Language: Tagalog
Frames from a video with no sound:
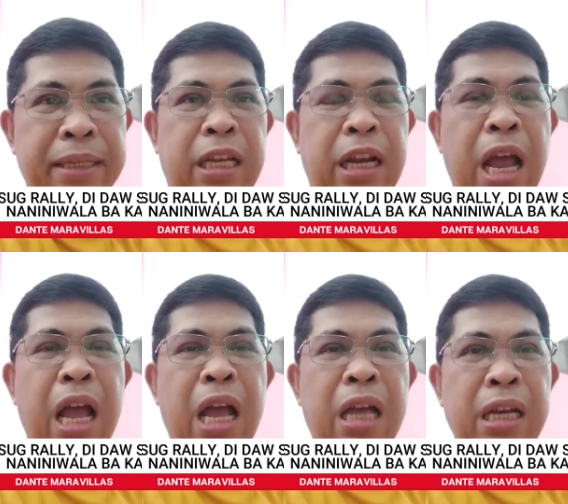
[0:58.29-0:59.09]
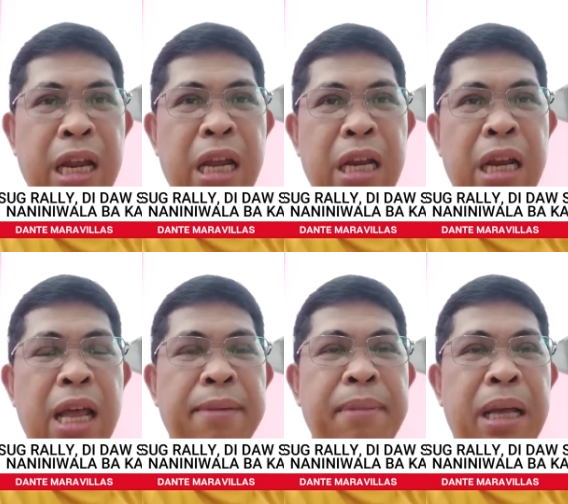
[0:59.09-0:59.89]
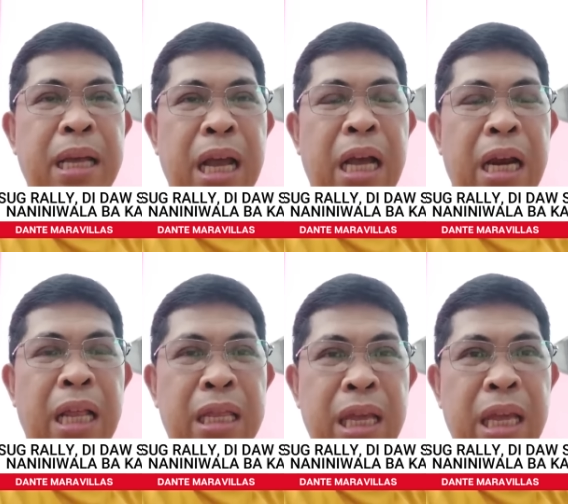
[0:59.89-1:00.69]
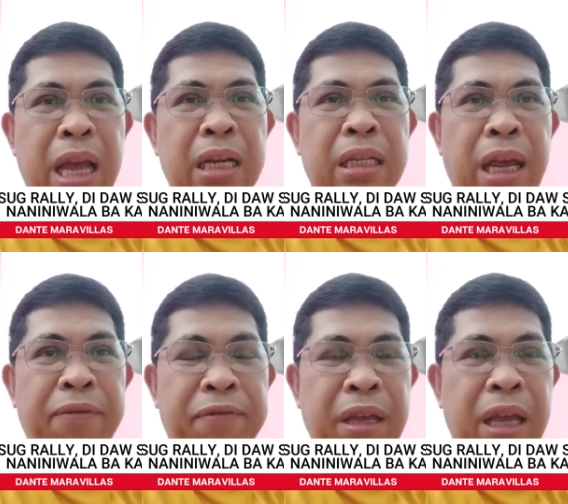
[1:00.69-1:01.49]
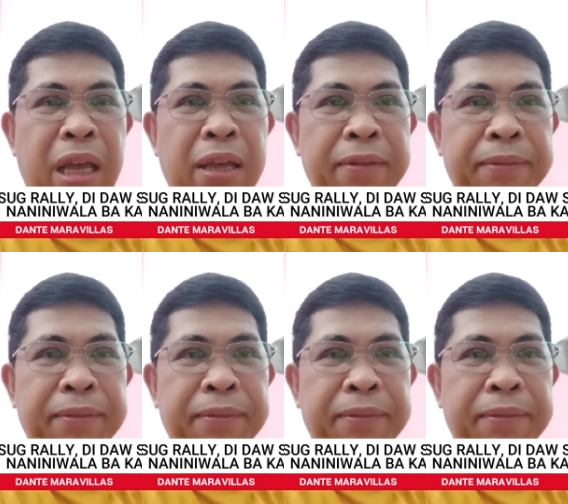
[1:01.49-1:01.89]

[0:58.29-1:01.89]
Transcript: na hindi nila maigagaranti ang safety